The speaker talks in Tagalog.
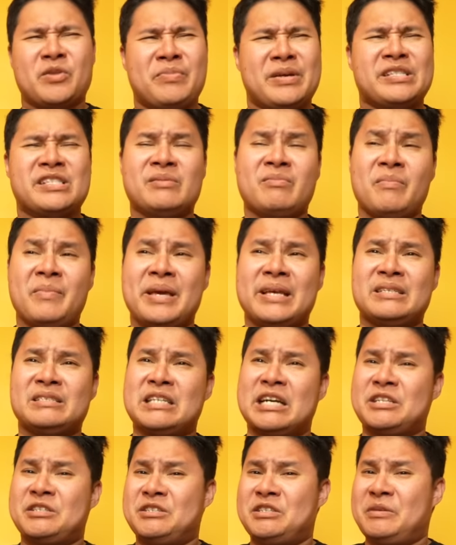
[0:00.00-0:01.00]
Vince, di ba may
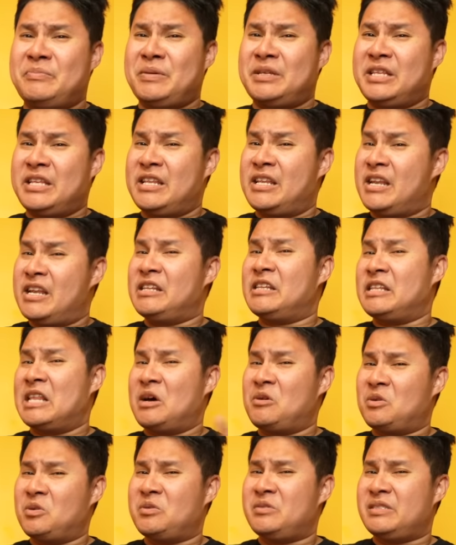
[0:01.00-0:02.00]
chat GPT na
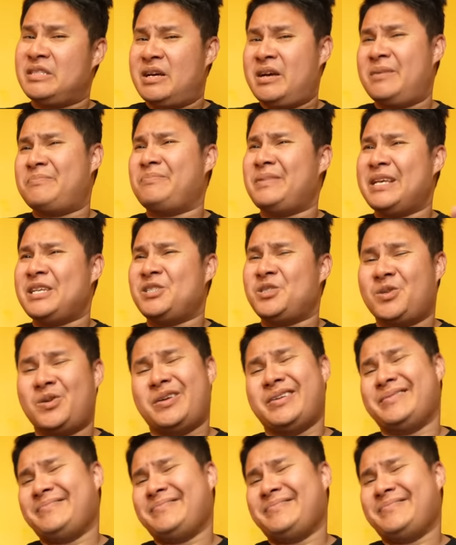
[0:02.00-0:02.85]
nadadownload sa Play Store?